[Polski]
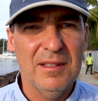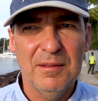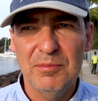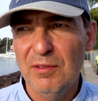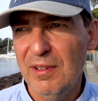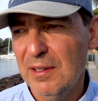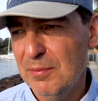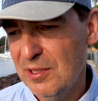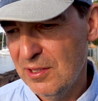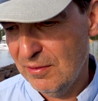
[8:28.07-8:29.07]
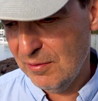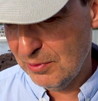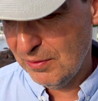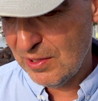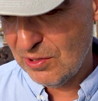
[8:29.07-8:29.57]
e, przewagę biznesową,
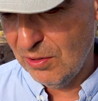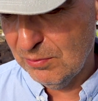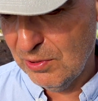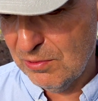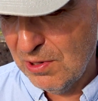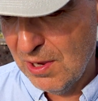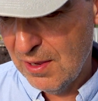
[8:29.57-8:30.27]
ponieważ on był